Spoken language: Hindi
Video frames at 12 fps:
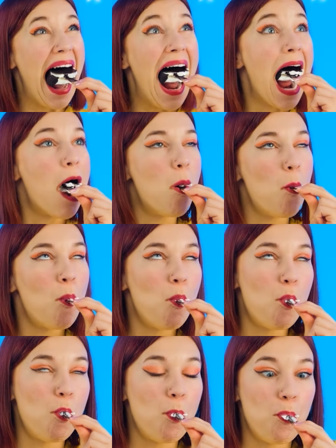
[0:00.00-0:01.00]
और
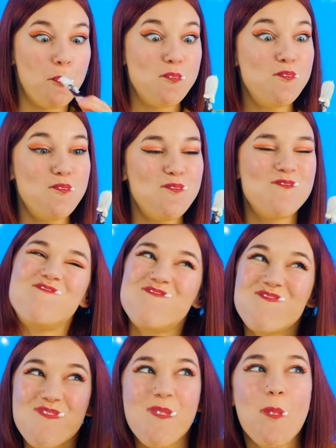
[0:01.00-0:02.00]
बहुत सारी चॉकलेट
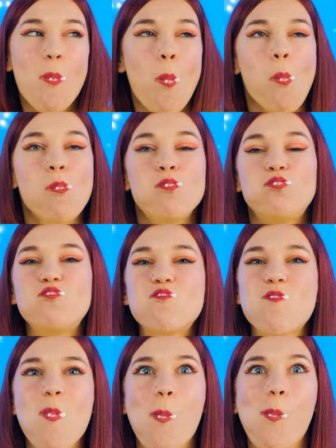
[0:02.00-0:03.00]
आइसक्रीम जैसी कोई चीज
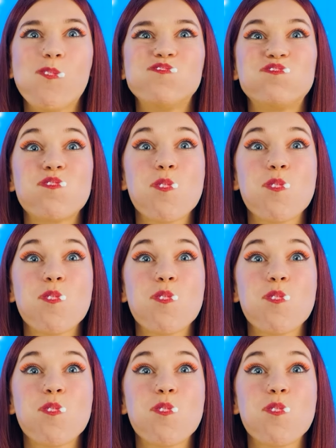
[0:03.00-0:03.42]
नहीं होती है